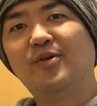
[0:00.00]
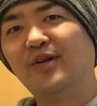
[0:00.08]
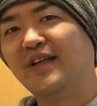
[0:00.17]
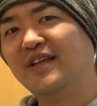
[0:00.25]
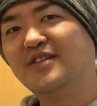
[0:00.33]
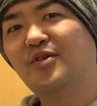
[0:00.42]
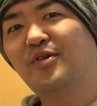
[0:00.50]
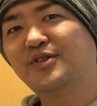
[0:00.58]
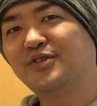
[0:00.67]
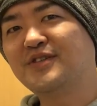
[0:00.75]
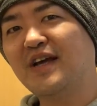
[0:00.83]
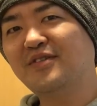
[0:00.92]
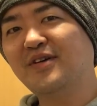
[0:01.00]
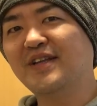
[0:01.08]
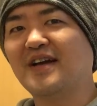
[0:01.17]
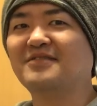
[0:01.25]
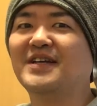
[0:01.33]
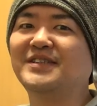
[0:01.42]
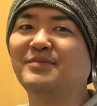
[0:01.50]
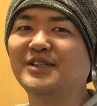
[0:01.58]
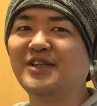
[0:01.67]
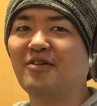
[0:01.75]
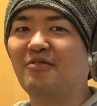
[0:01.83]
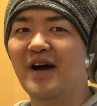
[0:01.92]
これね、いろいろ取材とかで役立ちま
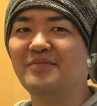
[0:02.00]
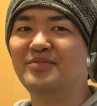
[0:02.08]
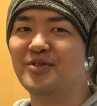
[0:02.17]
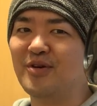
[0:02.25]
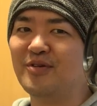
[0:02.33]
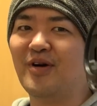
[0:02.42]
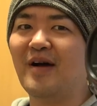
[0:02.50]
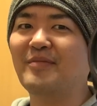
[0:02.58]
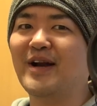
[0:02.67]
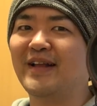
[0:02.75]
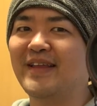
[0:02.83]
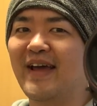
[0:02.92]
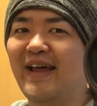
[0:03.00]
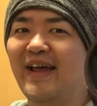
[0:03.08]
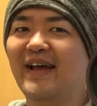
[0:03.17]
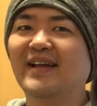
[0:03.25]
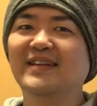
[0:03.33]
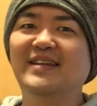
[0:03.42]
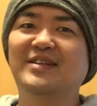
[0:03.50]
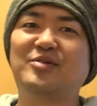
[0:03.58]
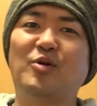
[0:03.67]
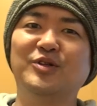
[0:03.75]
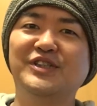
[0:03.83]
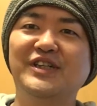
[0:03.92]
したよ、ワイプ撮りのカメラね。で、
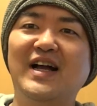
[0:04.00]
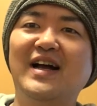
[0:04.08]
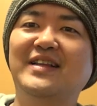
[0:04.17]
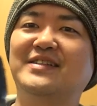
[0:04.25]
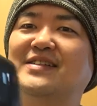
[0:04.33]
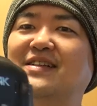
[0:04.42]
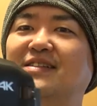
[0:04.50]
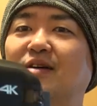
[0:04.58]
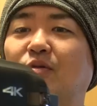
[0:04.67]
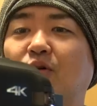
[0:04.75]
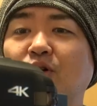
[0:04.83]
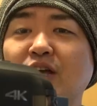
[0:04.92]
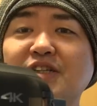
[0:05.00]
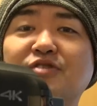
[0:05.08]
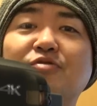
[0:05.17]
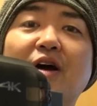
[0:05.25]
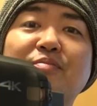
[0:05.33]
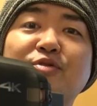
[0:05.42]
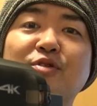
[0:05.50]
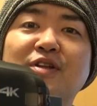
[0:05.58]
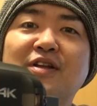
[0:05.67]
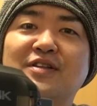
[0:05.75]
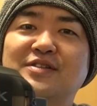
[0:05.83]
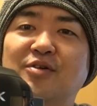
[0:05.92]
こちらがですね、同じくワイプ撮り
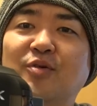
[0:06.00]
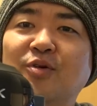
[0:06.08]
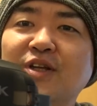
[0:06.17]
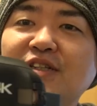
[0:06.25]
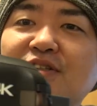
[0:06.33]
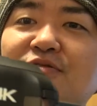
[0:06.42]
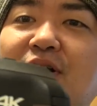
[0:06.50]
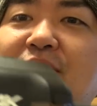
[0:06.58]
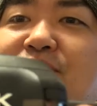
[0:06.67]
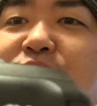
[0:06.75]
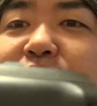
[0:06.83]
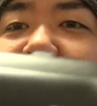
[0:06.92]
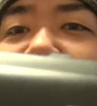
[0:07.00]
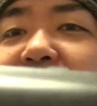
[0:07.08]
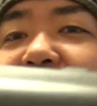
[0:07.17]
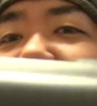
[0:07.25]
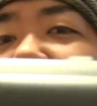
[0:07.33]
なんですよ。同じくワイプ撮りなんです